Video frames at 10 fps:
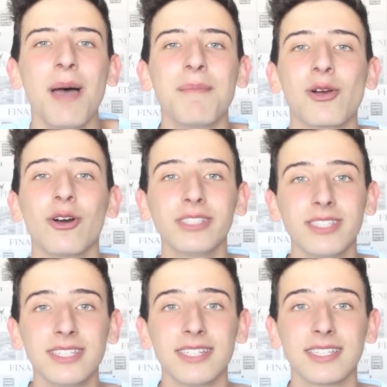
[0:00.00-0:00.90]
Man konnte
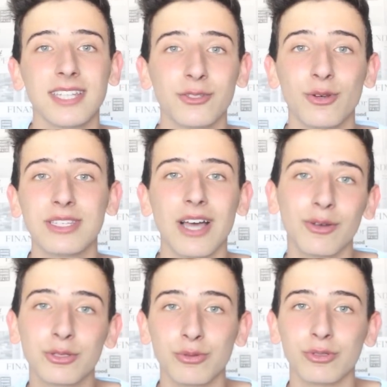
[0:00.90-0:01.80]
sich das natürlich
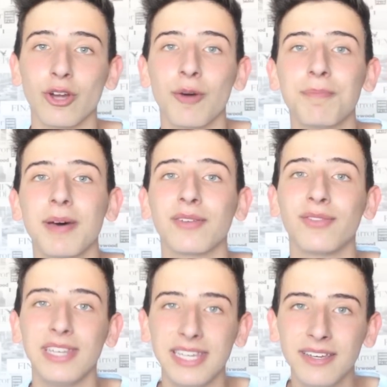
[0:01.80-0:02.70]
aussuchen, ob man
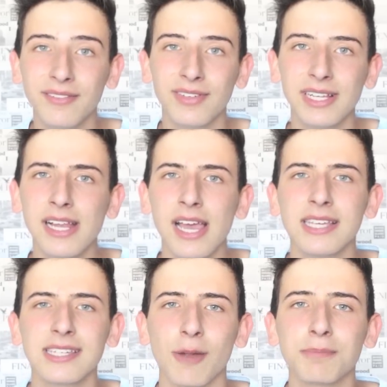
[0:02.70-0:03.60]
fliegen will.
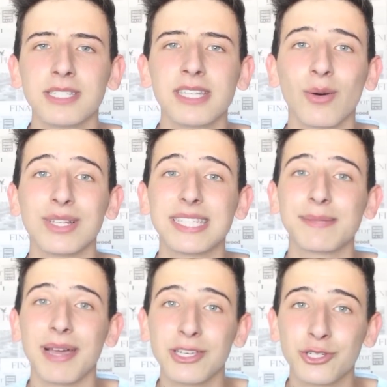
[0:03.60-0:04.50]
Ich glaube, das dauert
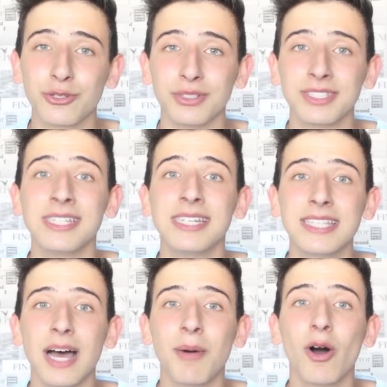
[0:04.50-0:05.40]
zwei Stunden,
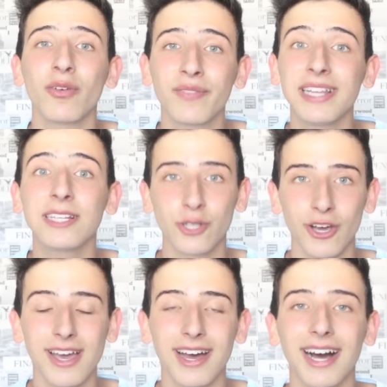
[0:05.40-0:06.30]
ist aber auch viel
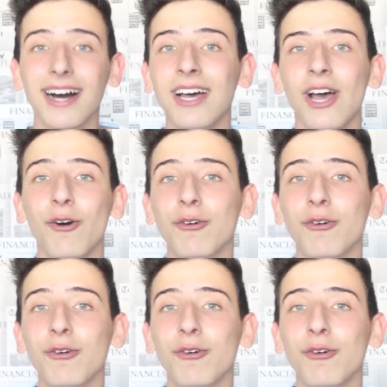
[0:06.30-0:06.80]
teurer.